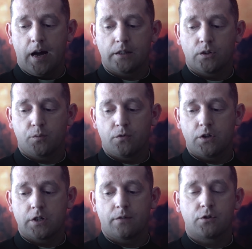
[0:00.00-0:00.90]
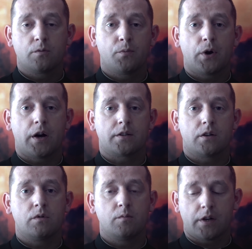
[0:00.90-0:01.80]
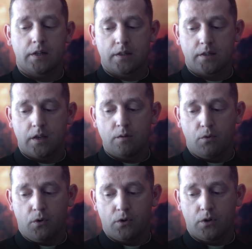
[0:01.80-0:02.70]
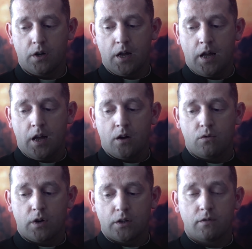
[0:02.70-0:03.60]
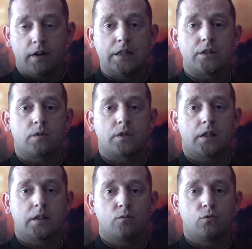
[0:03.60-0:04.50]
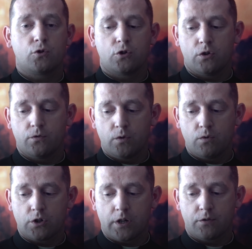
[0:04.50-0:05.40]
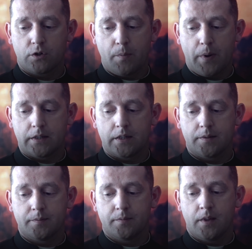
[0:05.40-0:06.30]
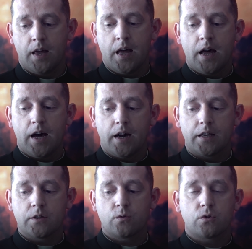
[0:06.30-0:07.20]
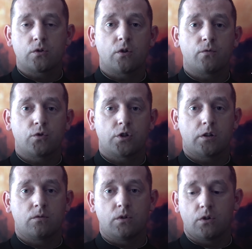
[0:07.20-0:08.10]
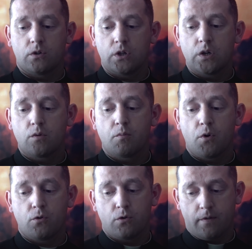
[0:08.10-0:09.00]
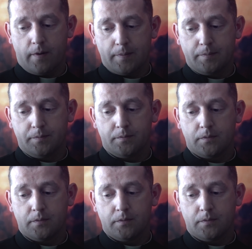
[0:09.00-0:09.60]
A to powiedziawszy, pokazał im ręce i bok. Uradowali się zatem uczniowie, ujrzawszy Pana. A Jezus znowu rzekł do nich: Pokój wam.